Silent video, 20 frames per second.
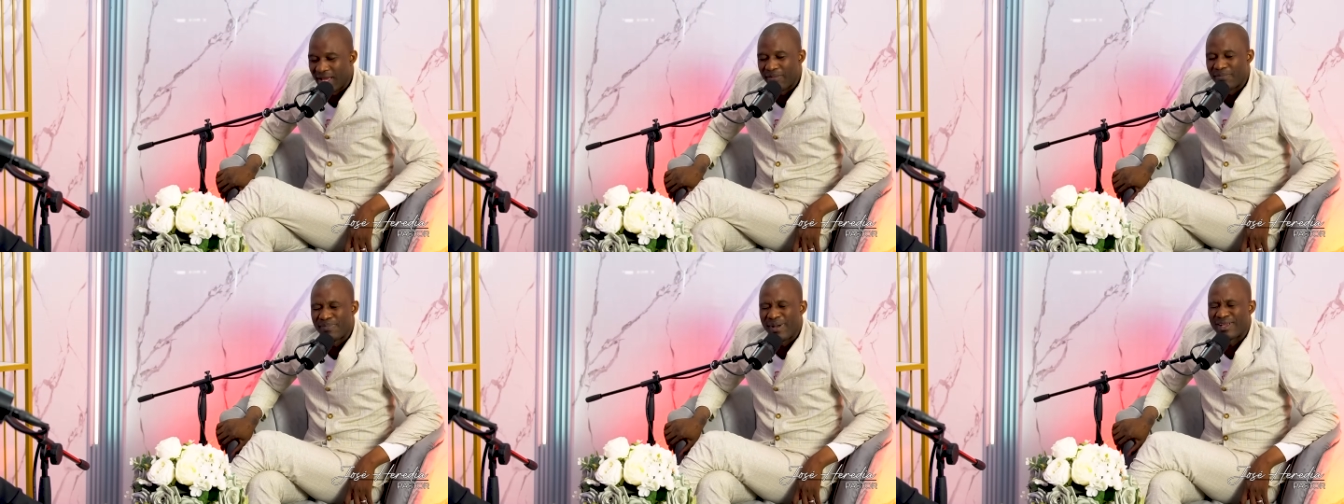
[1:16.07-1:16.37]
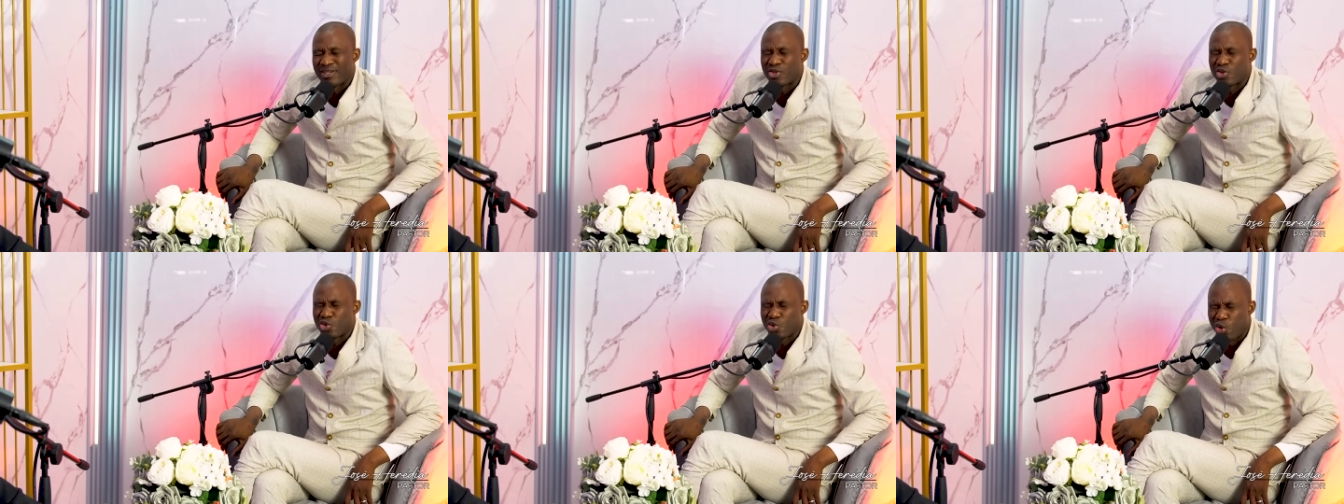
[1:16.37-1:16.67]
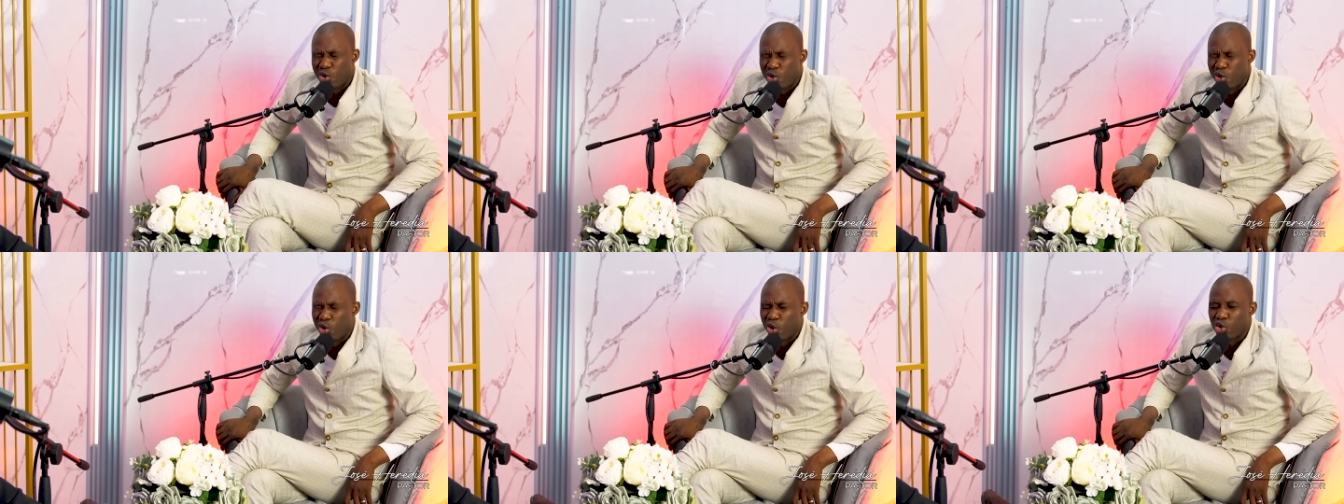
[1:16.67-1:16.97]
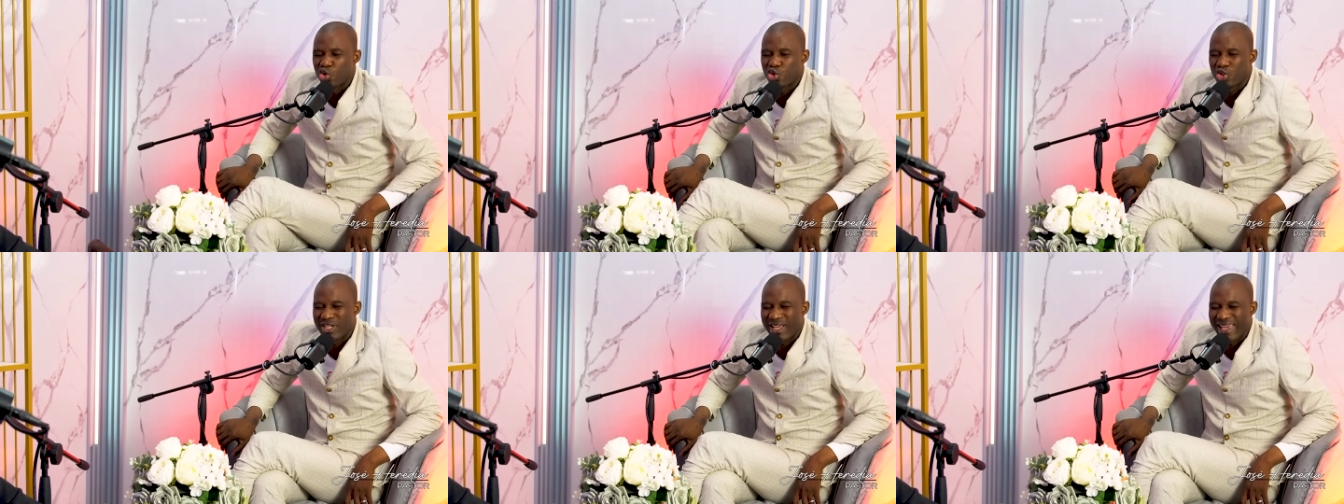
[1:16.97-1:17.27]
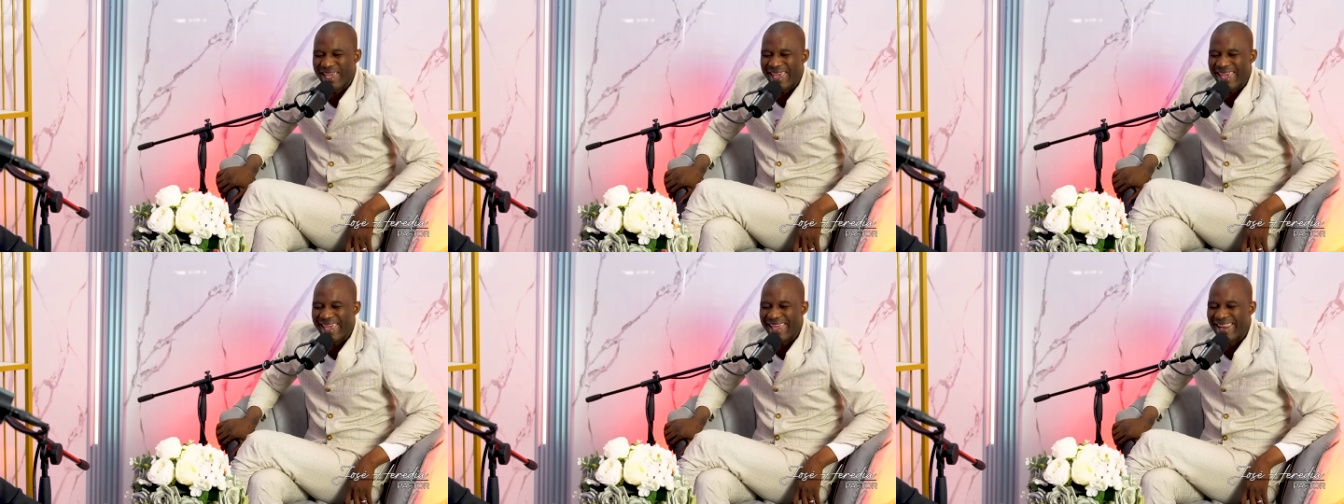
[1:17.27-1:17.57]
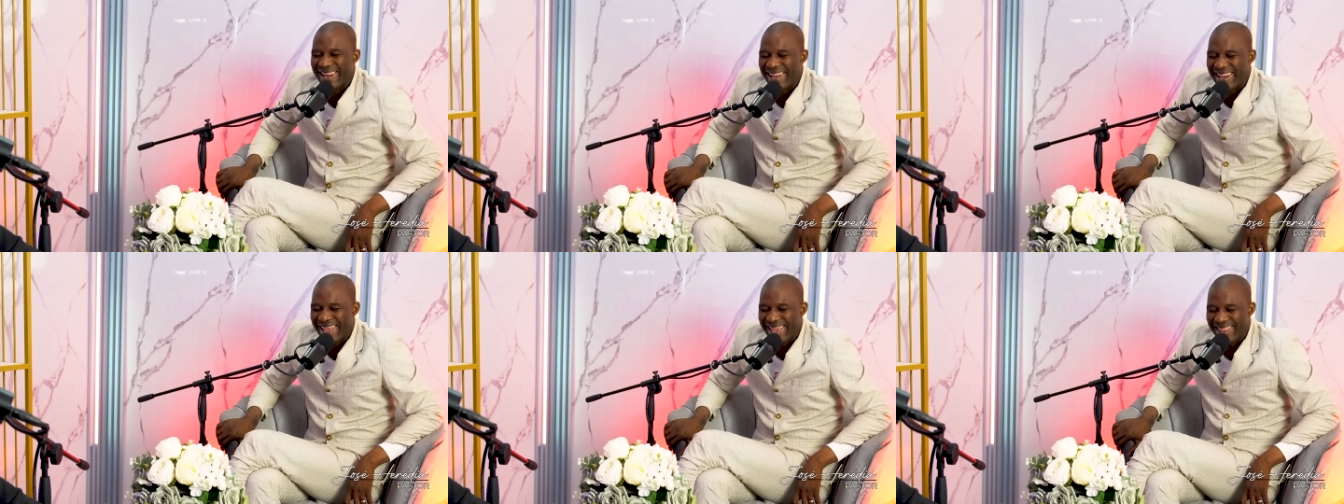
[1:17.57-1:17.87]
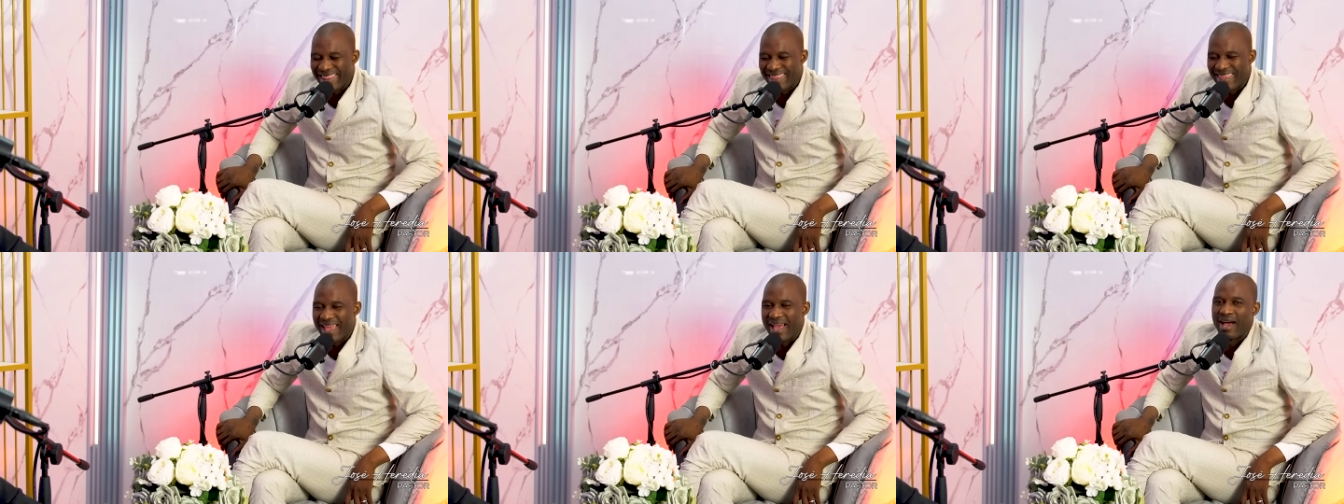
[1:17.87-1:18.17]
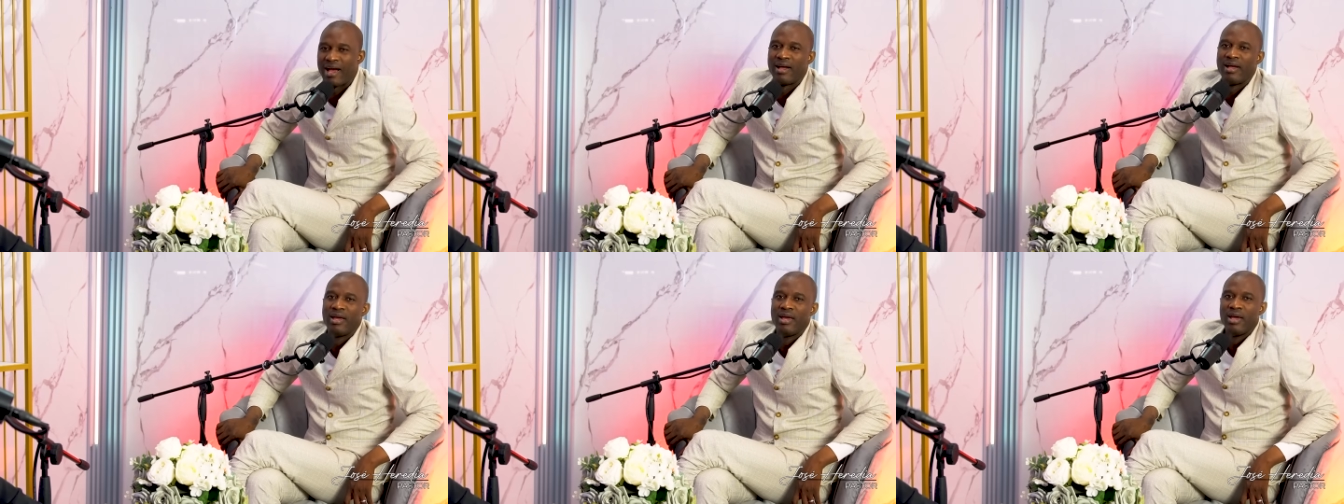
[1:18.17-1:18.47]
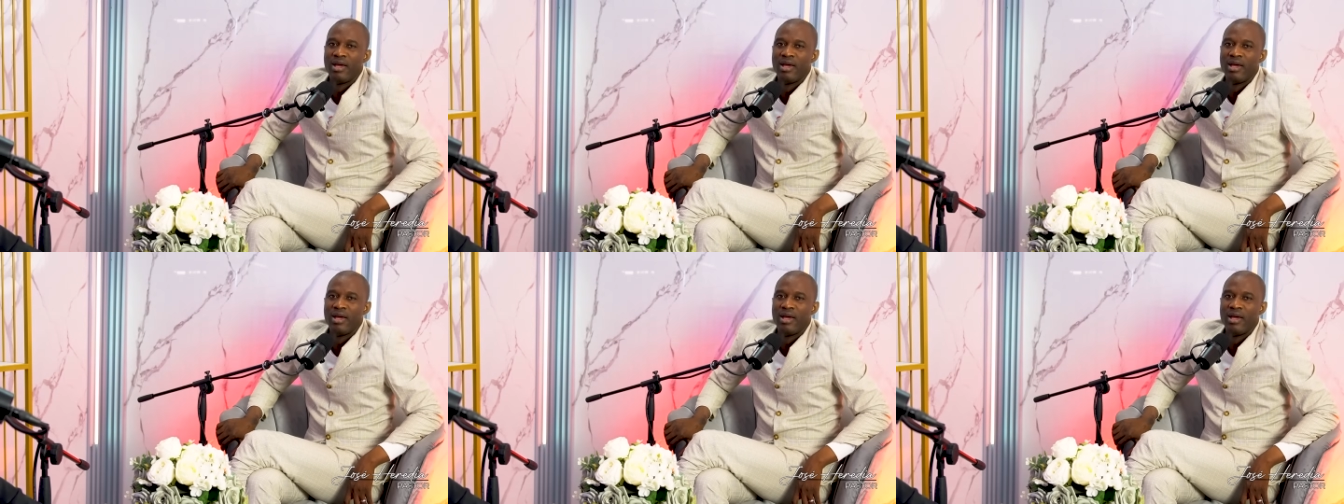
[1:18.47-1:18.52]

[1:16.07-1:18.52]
el pastor José Heredia.